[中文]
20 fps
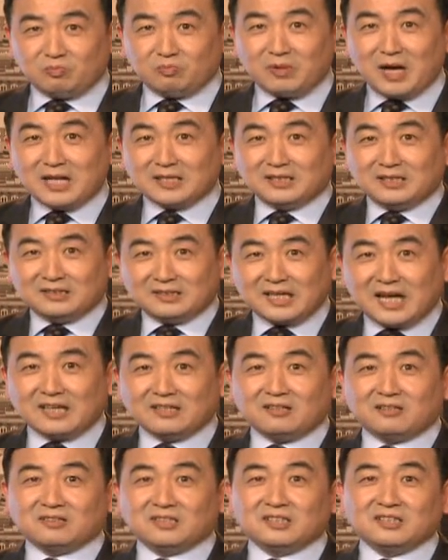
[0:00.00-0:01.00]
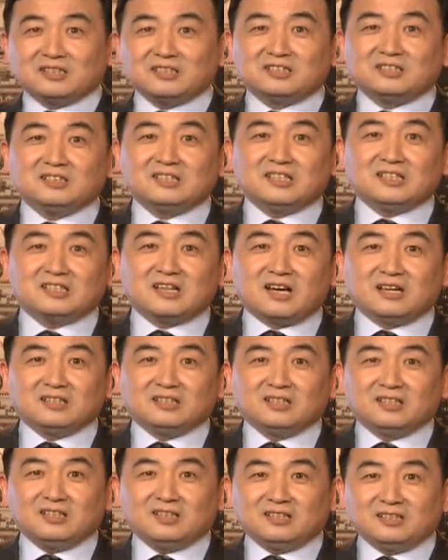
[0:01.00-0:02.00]
把你带到这个世界上，
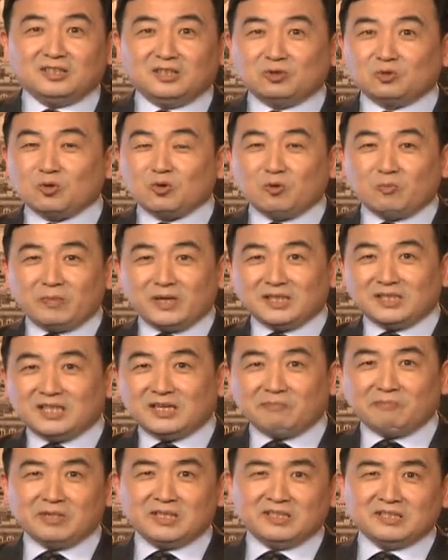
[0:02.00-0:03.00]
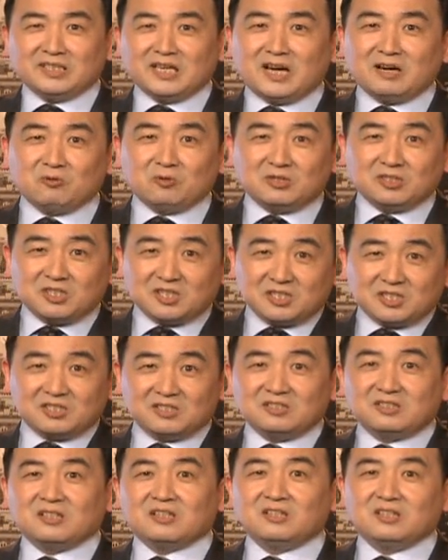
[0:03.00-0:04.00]
你说我没爹没娘，我是
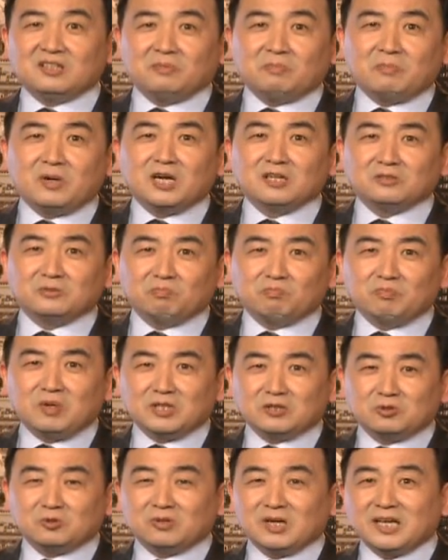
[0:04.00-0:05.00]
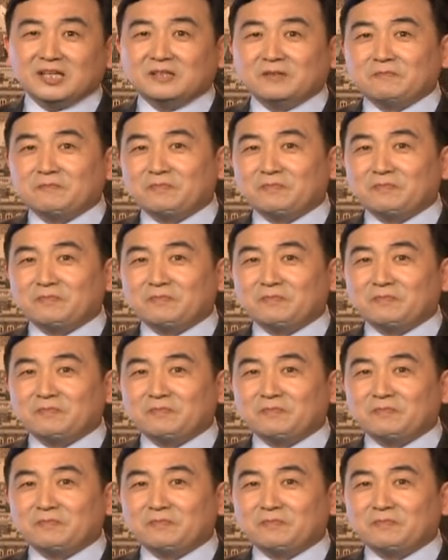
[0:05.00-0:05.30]
识字里蹦出来的。